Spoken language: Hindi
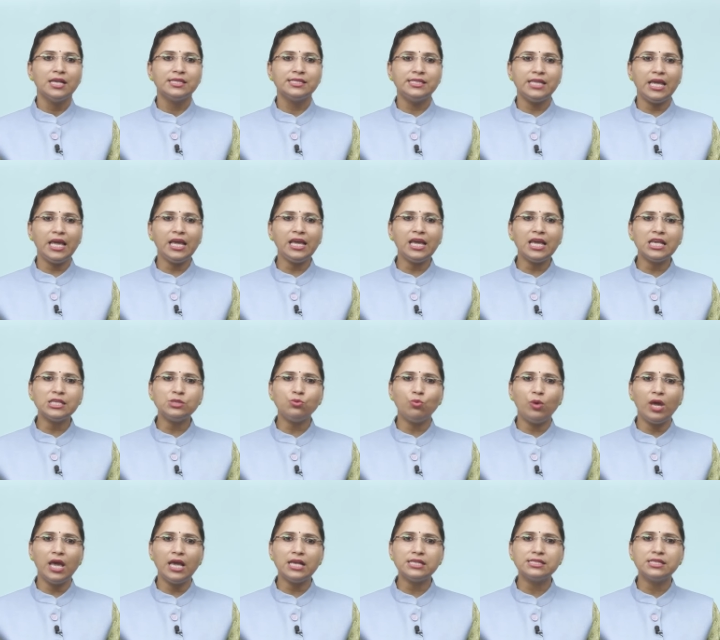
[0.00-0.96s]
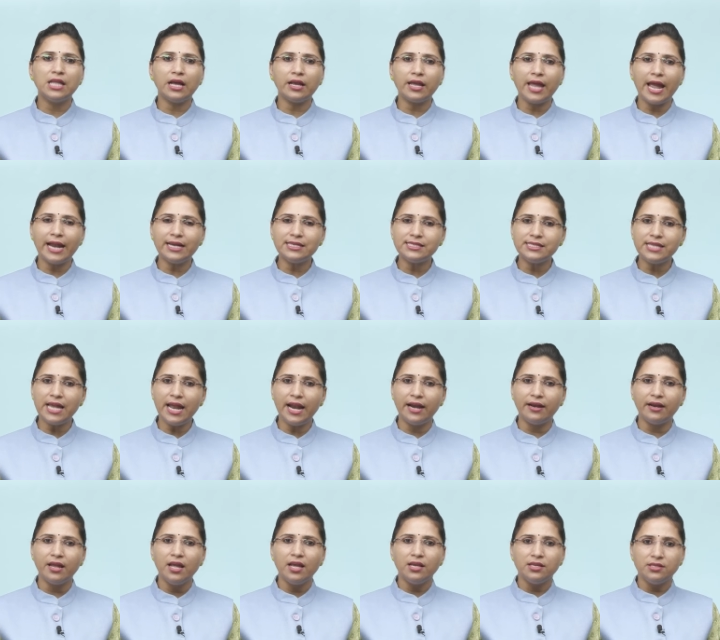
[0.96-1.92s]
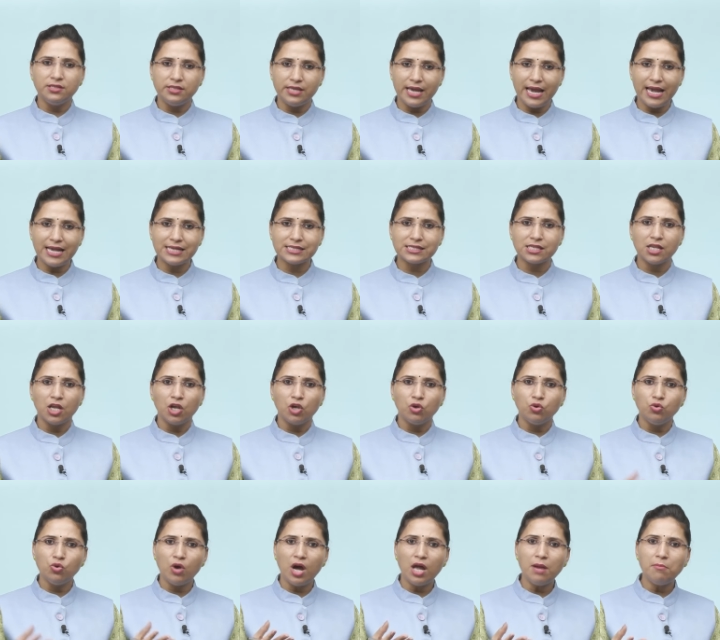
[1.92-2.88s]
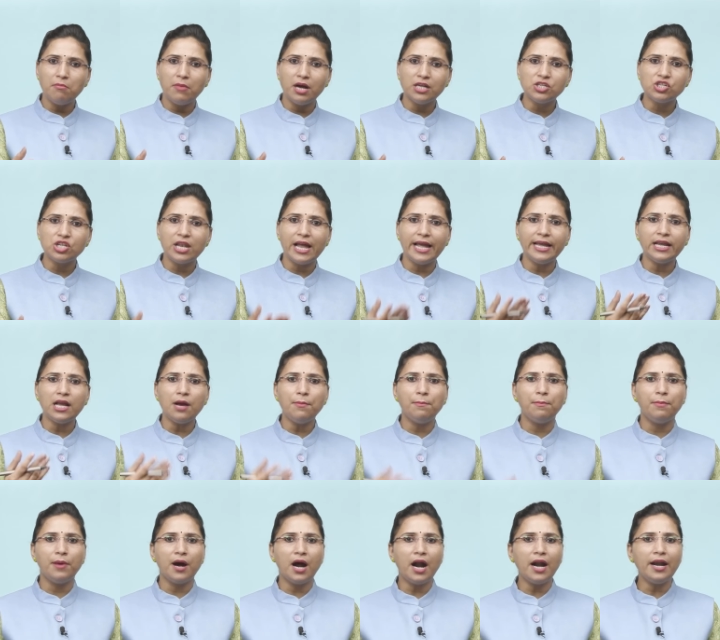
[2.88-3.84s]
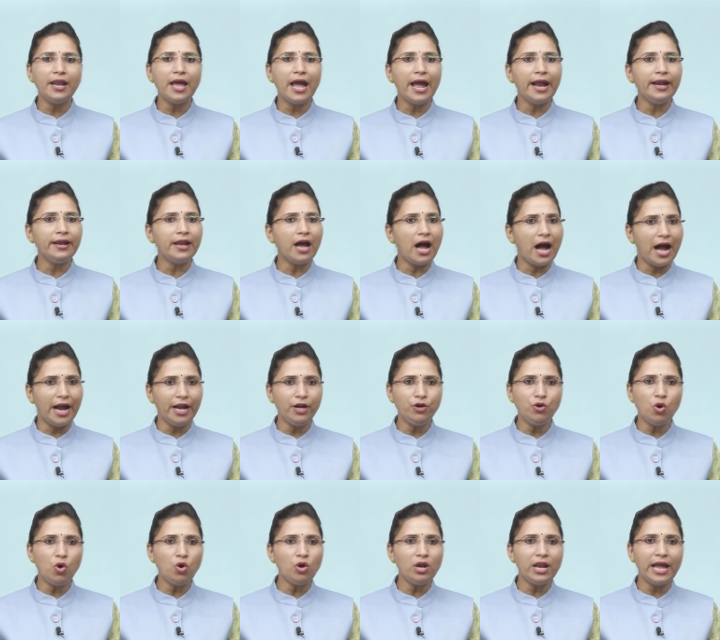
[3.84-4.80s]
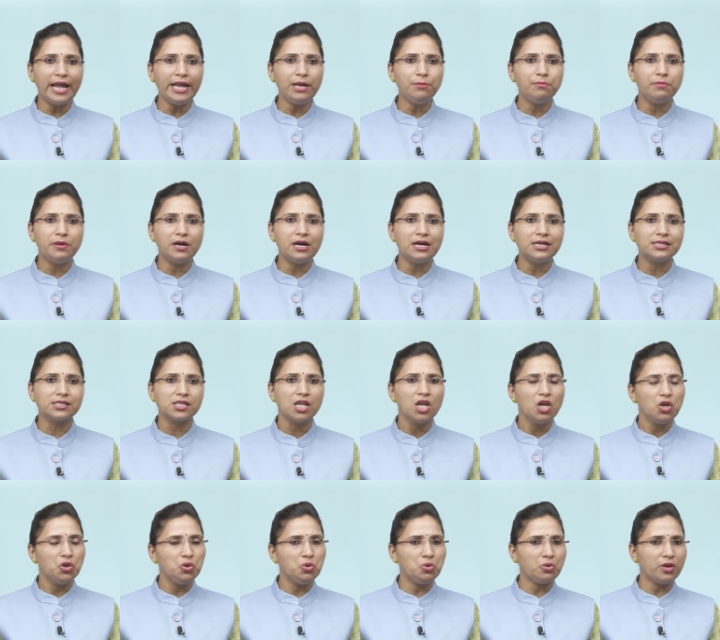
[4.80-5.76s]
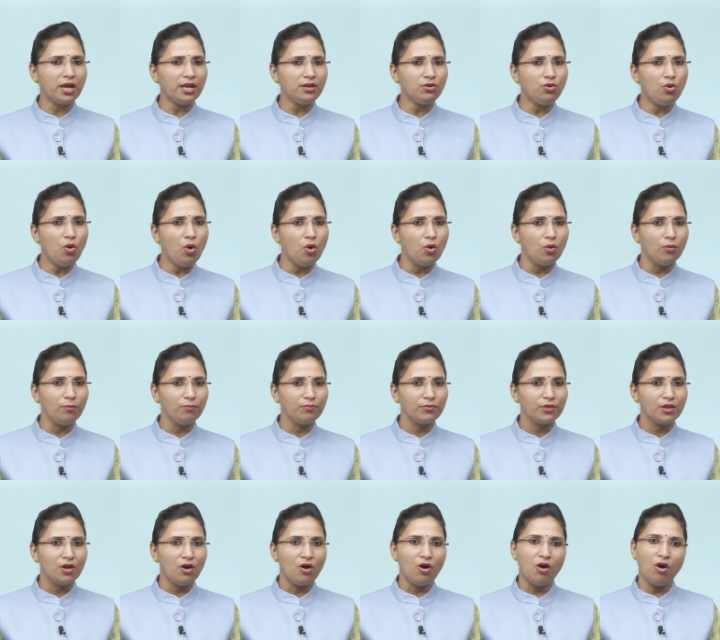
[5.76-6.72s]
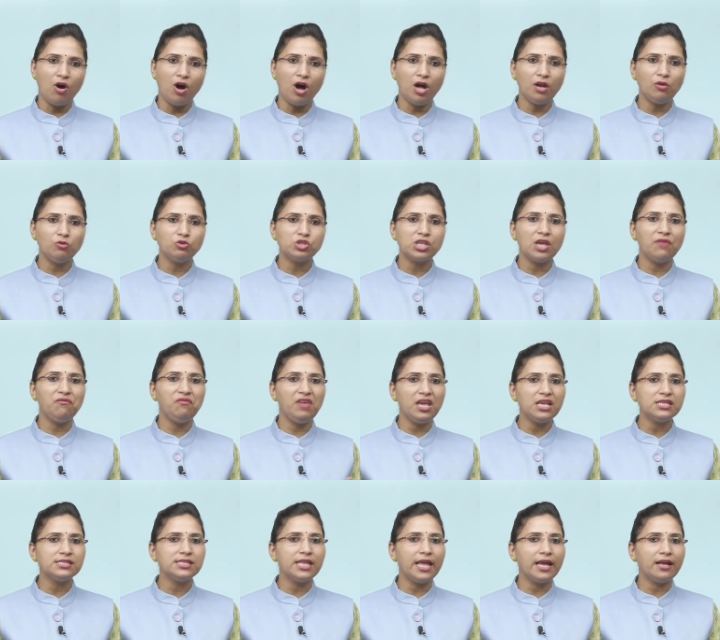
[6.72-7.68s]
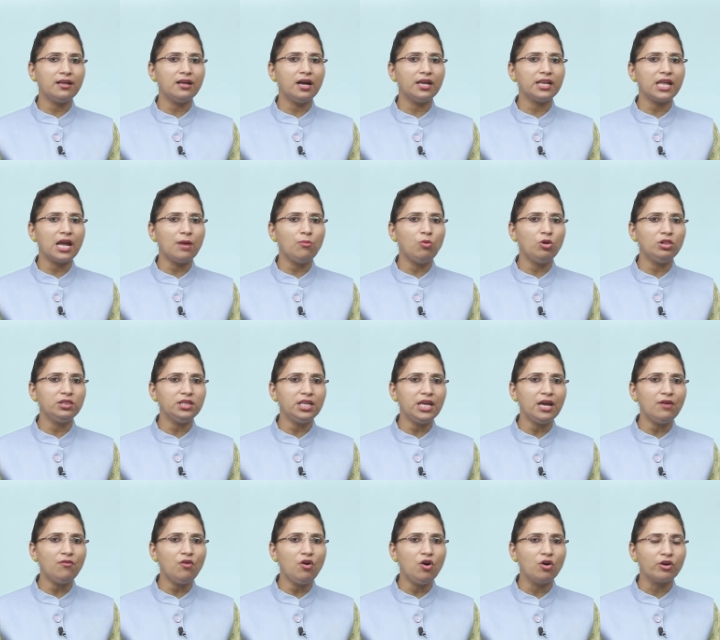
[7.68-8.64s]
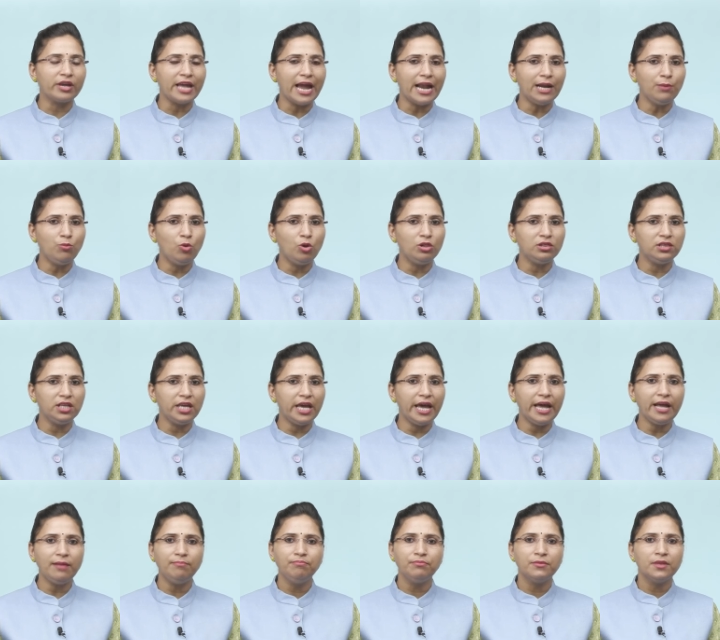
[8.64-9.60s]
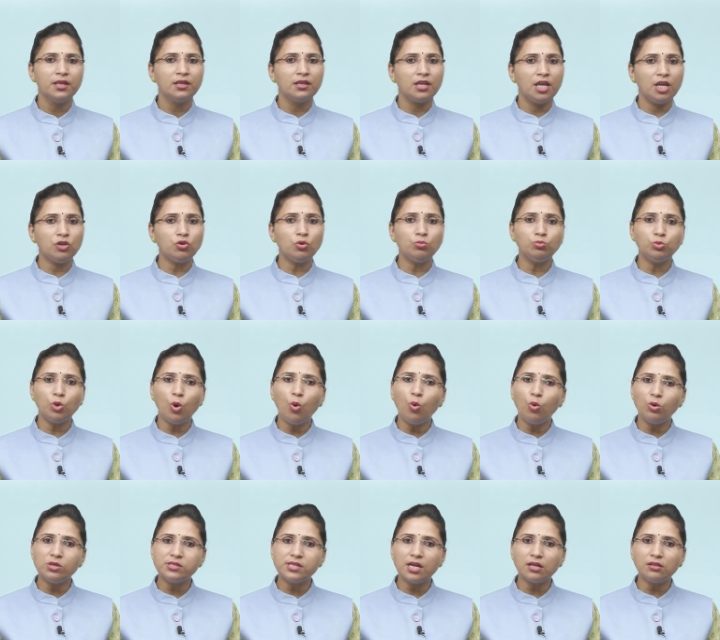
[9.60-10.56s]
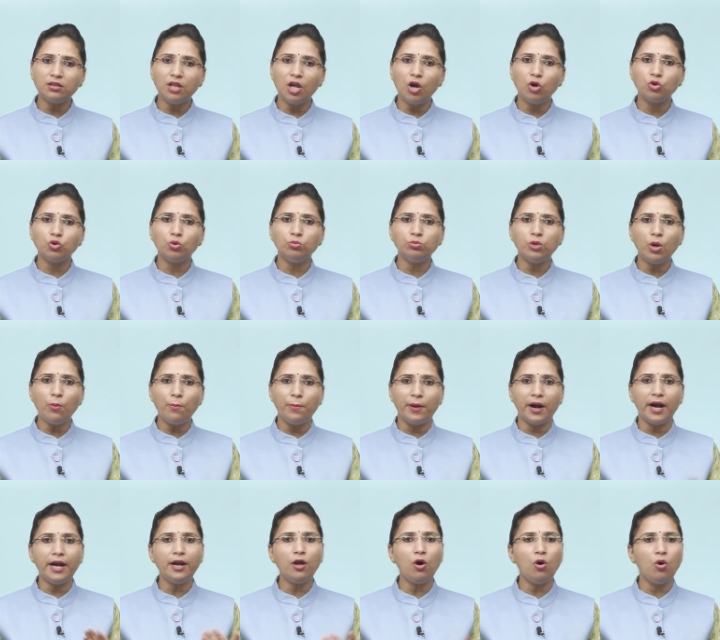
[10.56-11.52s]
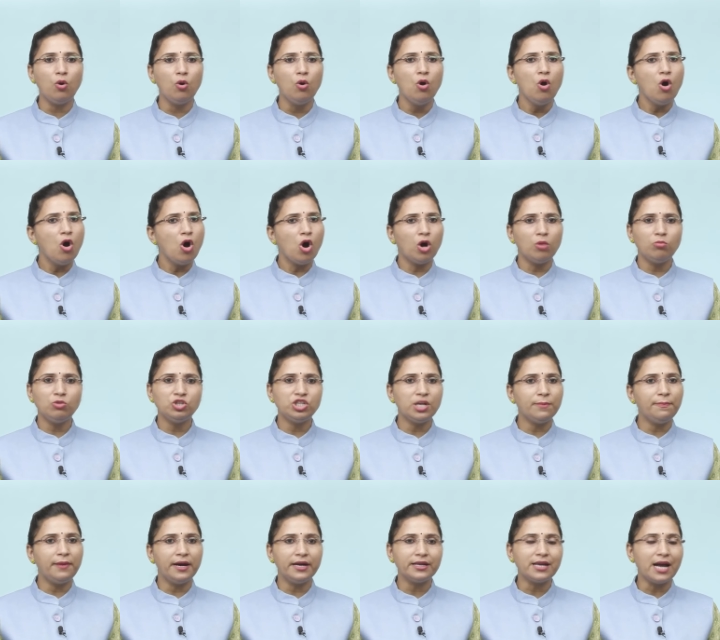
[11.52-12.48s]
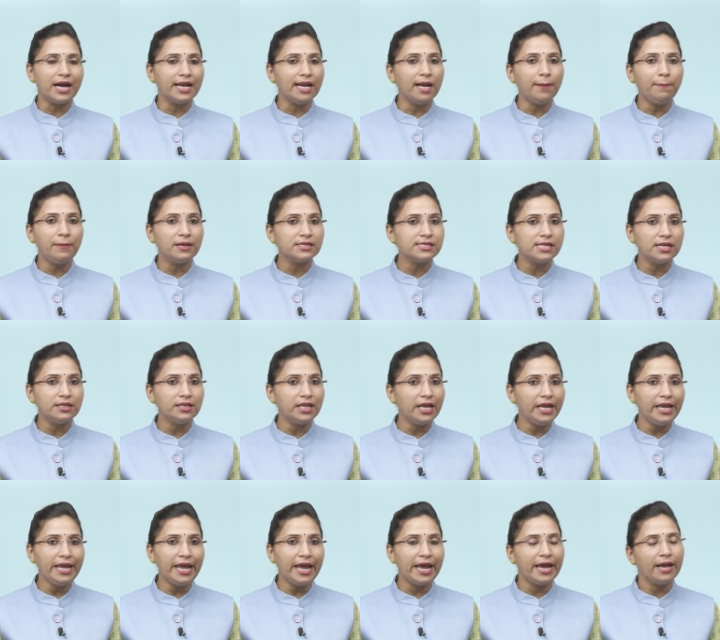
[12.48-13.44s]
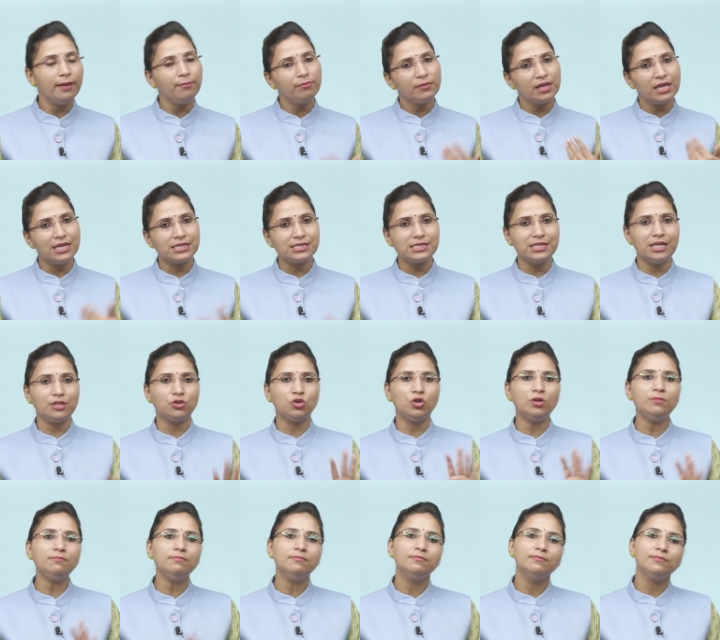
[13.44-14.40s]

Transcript: सींग हिज विंग्स द कैट सेड यस यू आर मच लाइक अ बर्ड एंड आई डोंट लाइक बर्ड्स यू कैन गो और उसके विंग्स कर क्या बोलती है वो कैट बोलती है कि तुम तो उड़ सकते हो तुम तो बर्ड हो और मुझे बर्ड खाना पसंद नहीं है इसलिए तुम